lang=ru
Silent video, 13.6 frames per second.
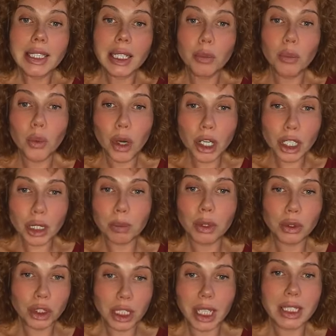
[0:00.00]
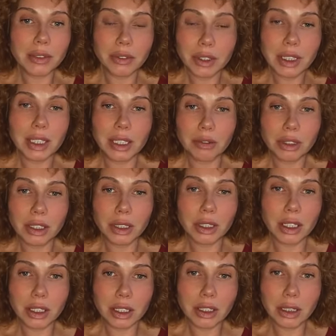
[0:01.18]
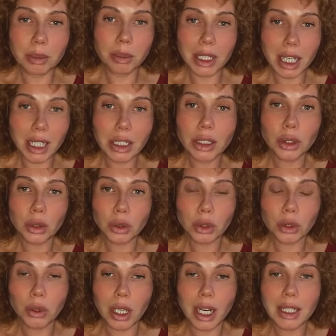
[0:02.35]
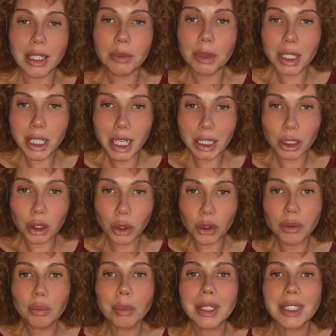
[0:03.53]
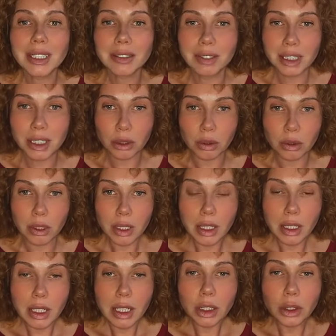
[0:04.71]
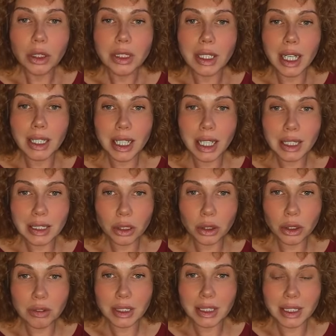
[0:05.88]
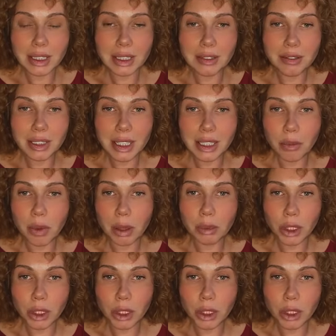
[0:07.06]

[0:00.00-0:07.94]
тем больше получается вот эта вот э, спираль структур, она меняет кровь по свету. То есть она становится цветом